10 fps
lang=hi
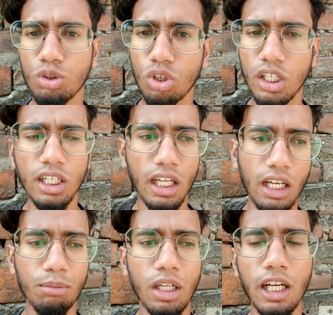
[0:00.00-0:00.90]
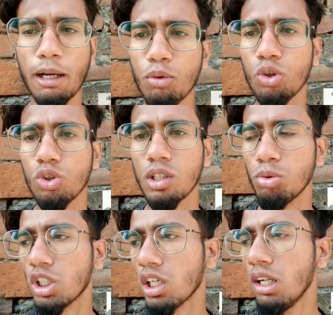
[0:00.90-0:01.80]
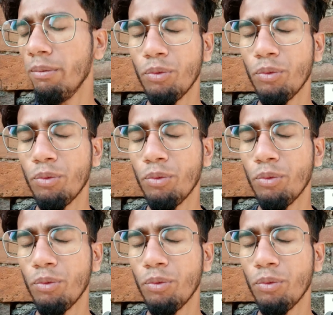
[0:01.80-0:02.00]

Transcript: तो रेट अलग मिलेगा आप लोगों को कबूतर का